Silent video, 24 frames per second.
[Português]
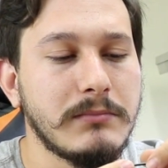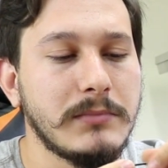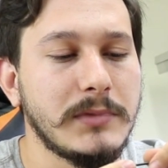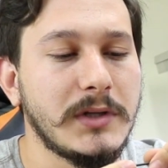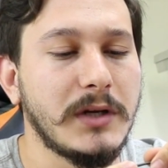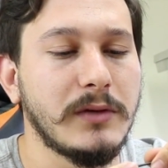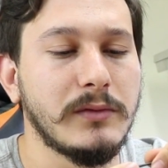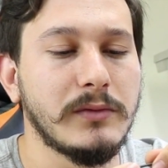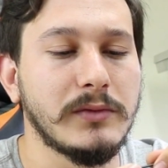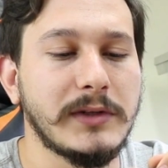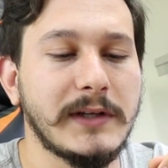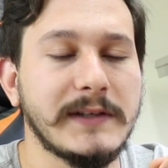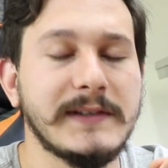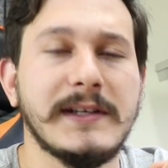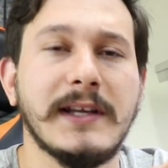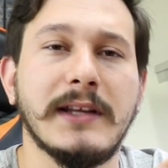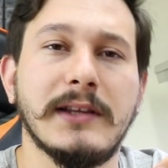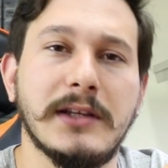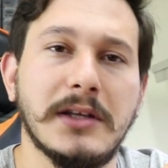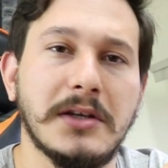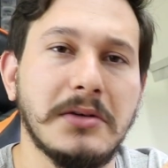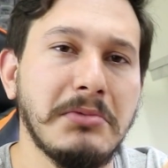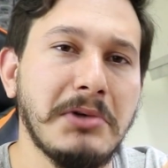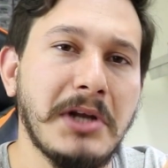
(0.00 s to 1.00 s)
Não, não está
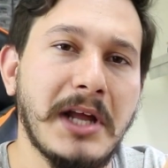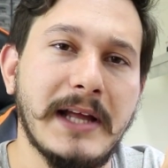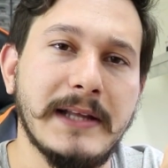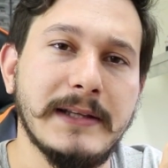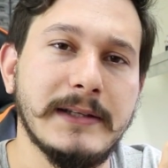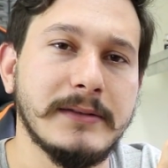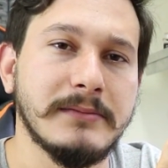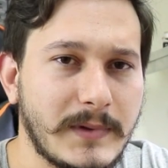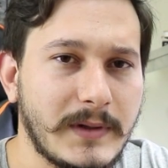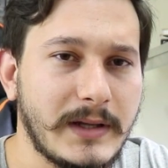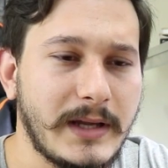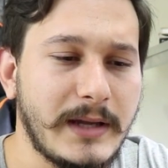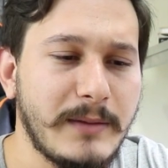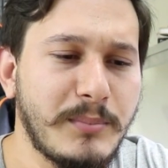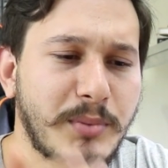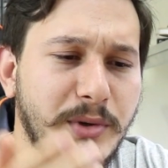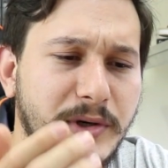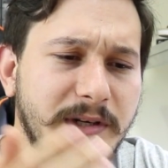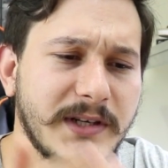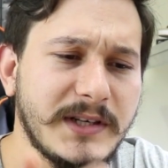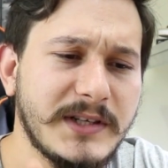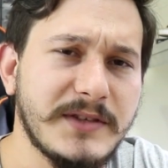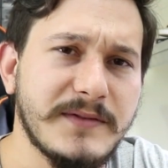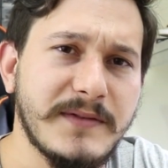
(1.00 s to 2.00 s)
esquentando nada. É
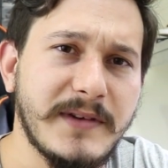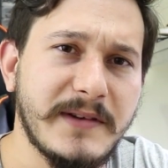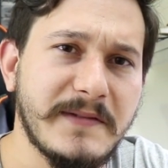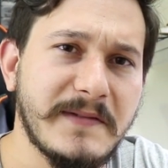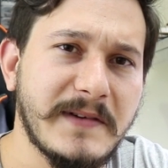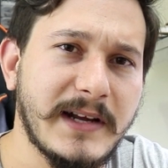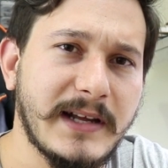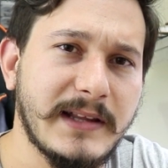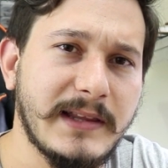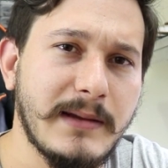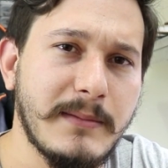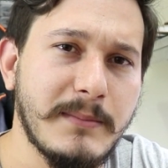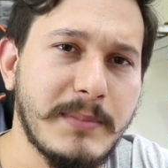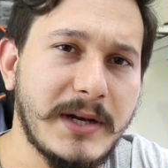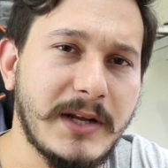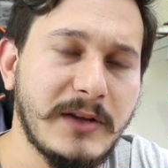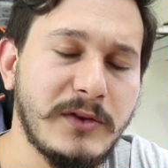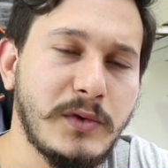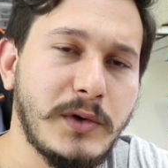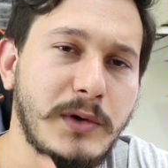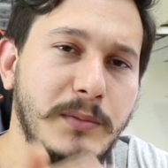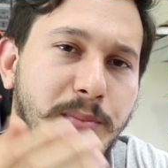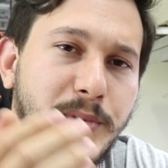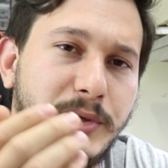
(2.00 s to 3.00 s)
importante verificar a
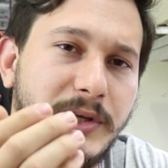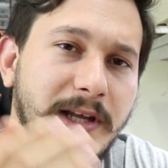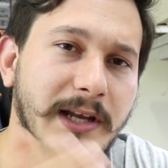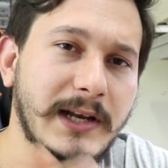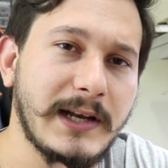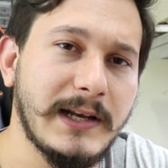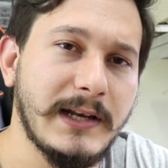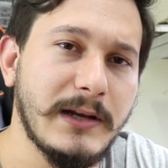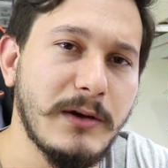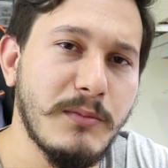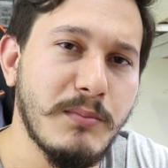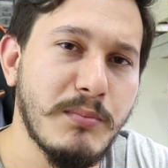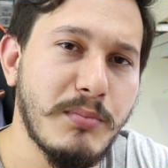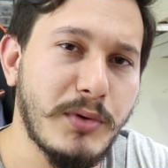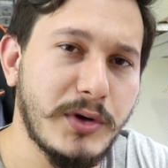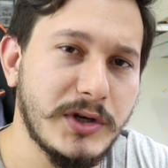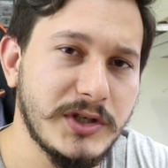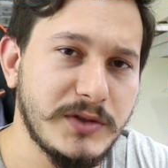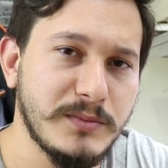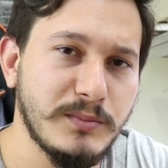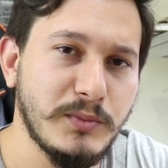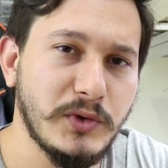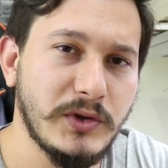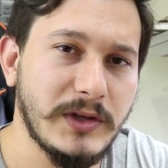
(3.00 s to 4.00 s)
temperatura porque ela não
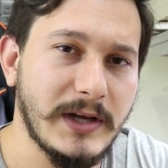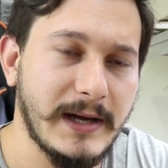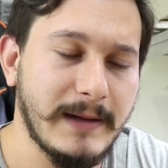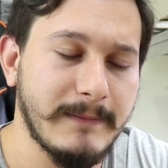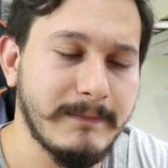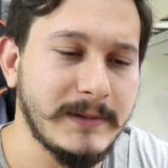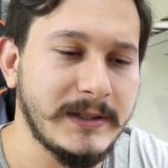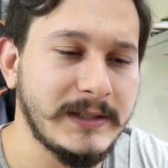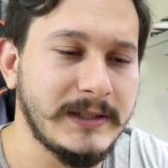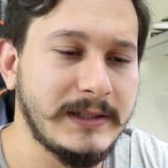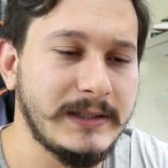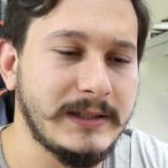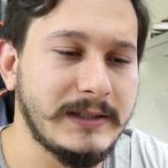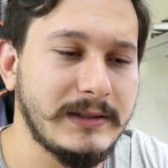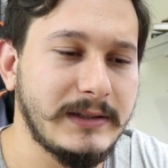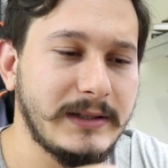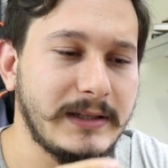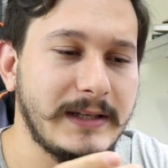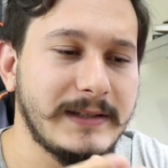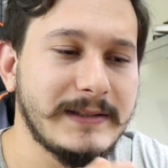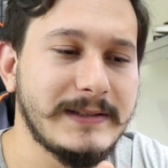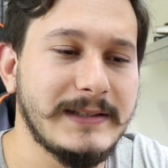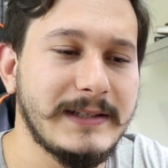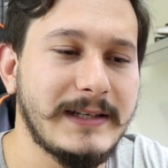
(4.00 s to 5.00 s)
pode mudar.
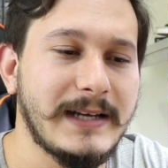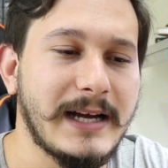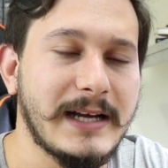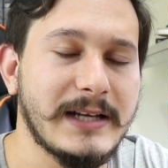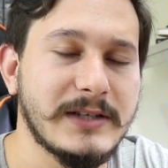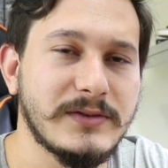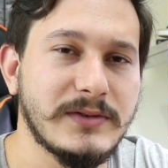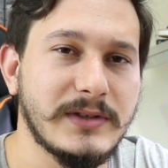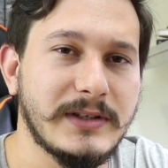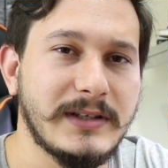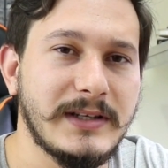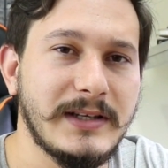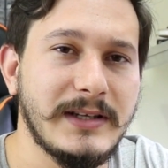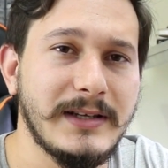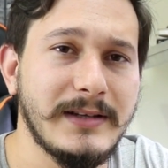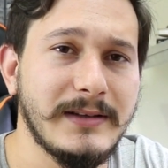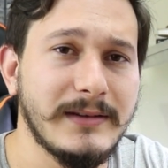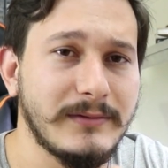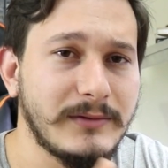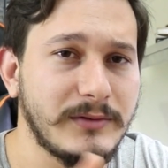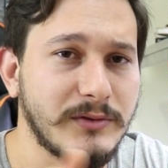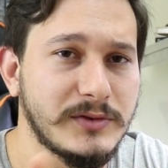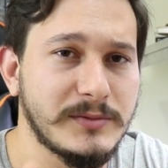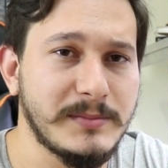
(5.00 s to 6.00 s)
Nesse caso
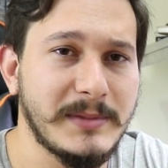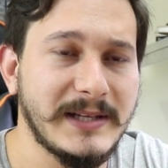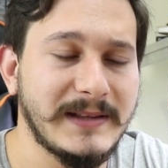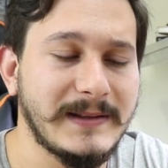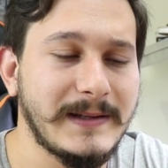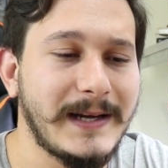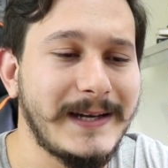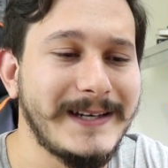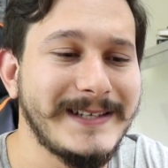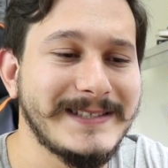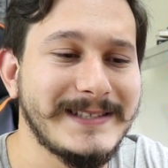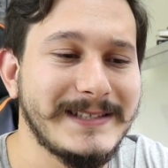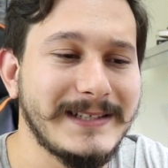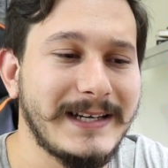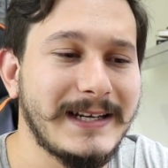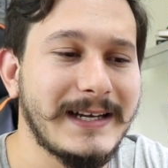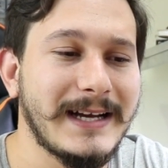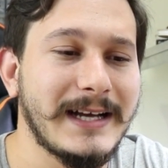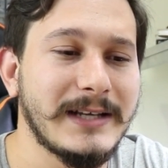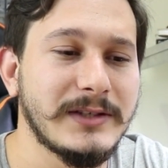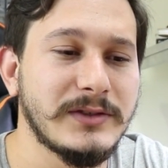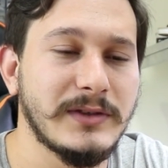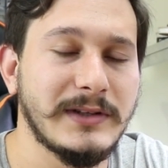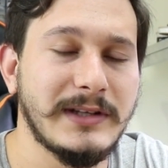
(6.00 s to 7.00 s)
aqui, nos metais, se
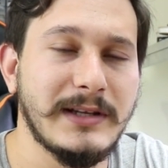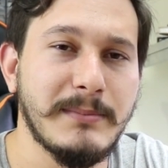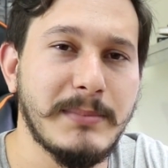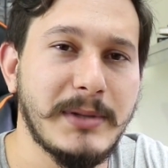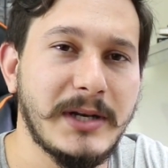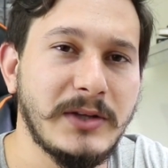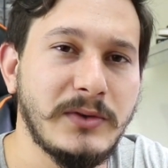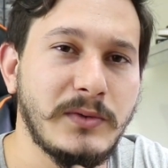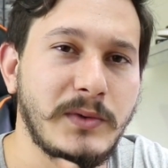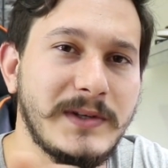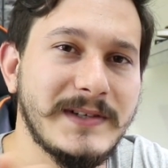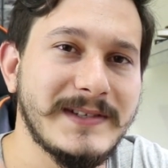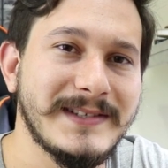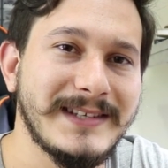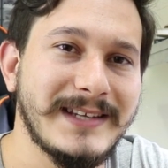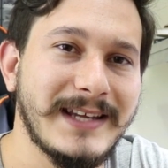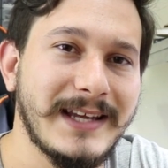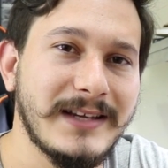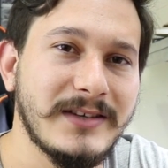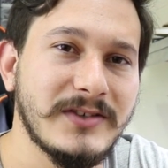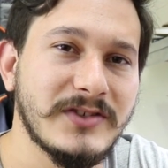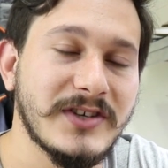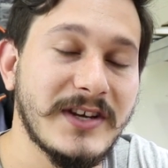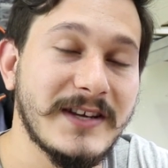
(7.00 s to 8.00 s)
caso a temperatura
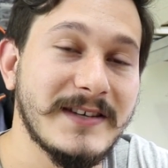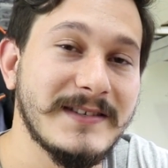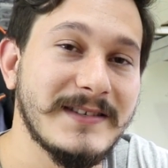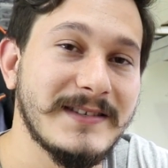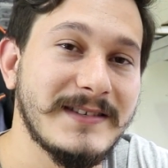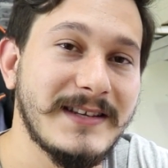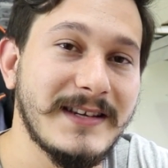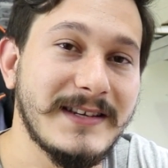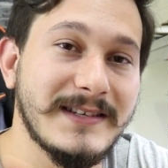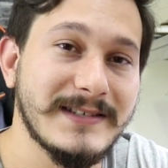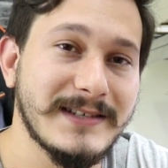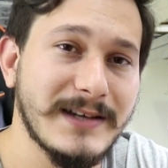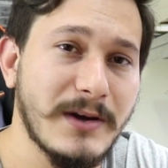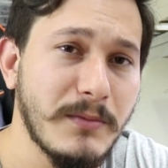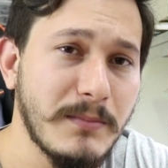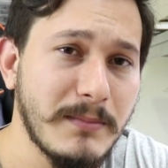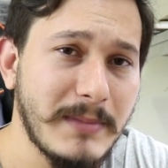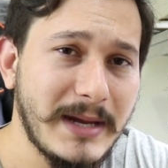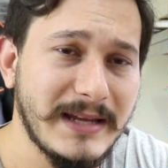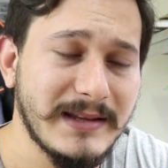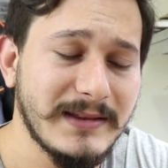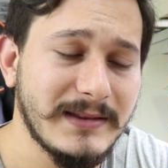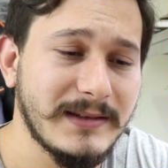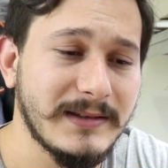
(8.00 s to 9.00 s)
esquente, a resistência
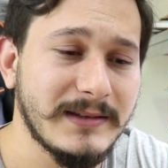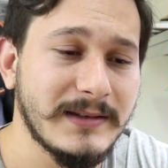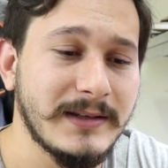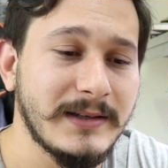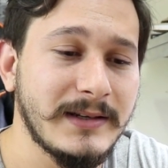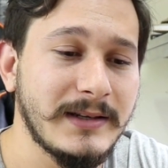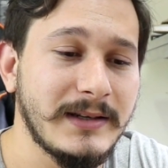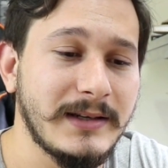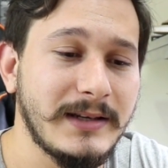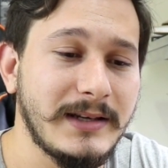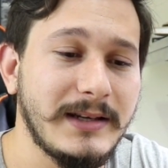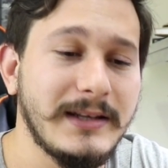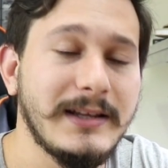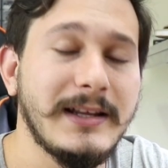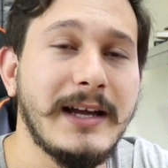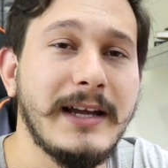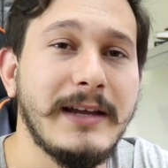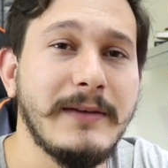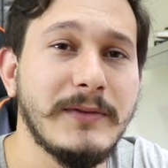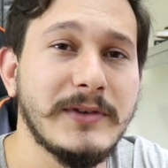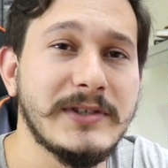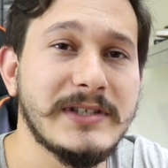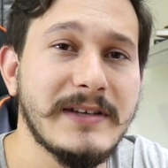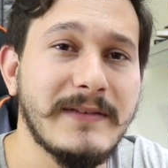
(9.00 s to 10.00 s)
aumenta e
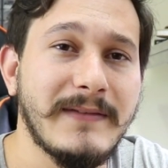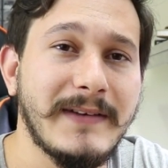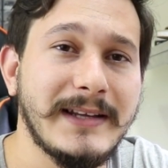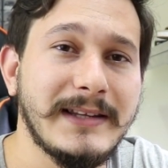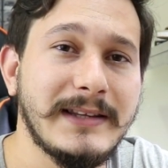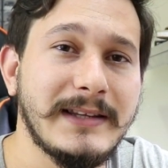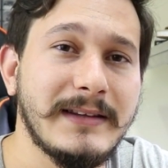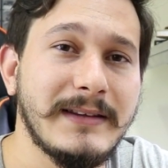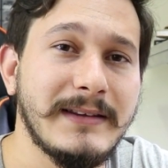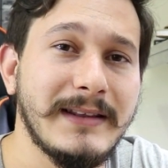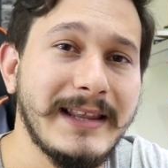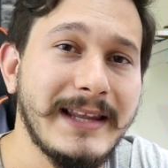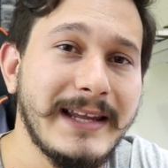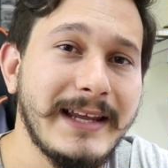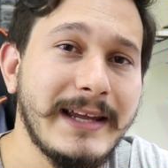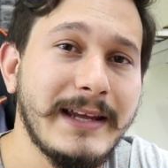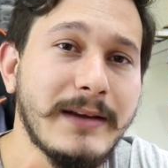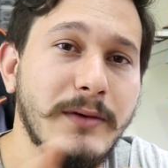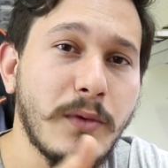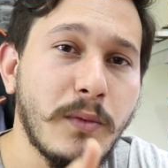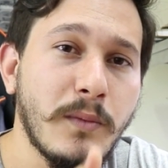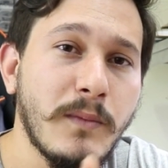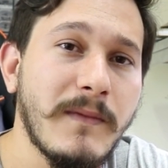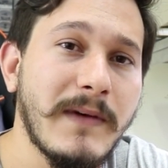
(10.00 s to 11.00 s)
daí você vai
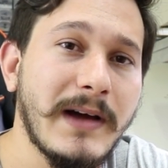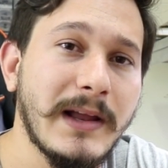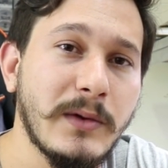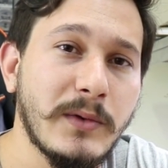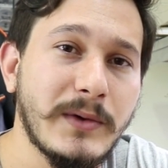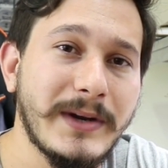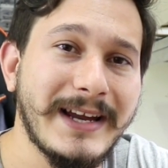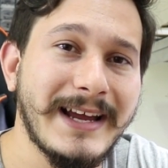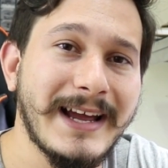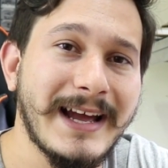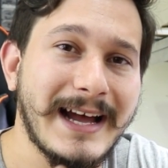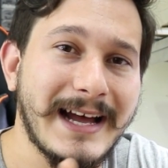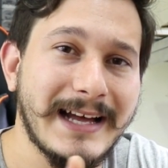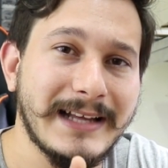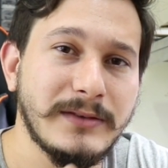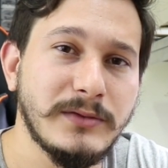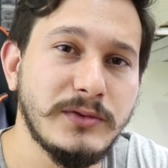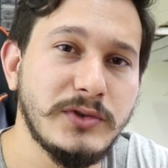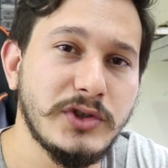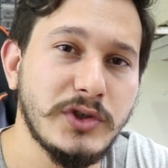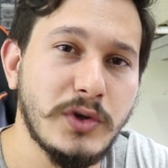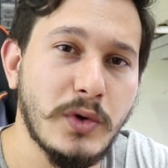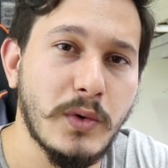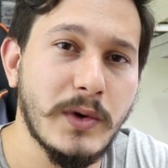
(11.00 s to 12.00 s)
ler um valor errado
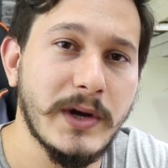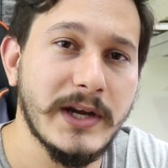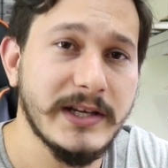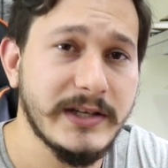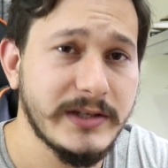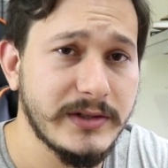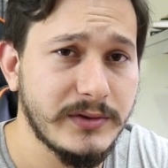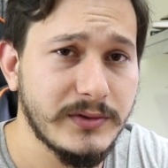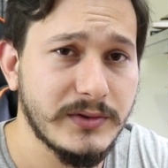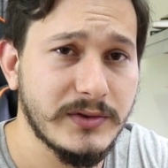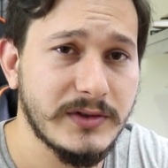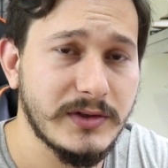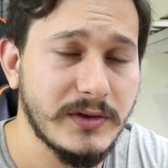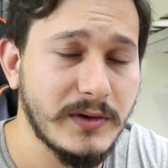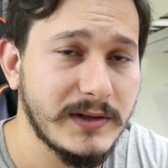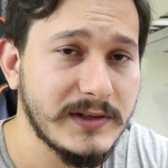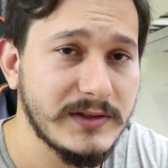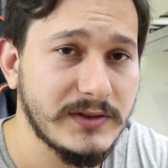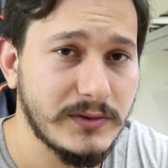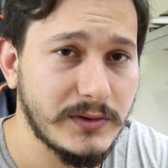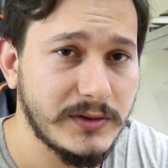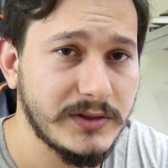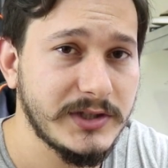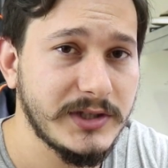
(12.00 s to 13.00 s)
de corrente no seu
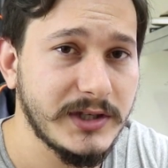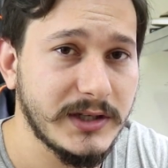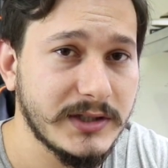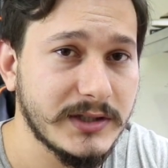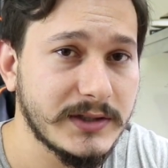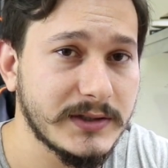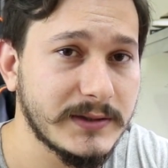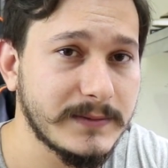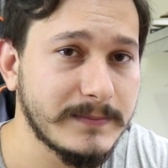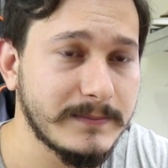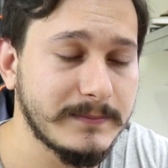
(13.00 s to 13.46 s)
resistor shunt.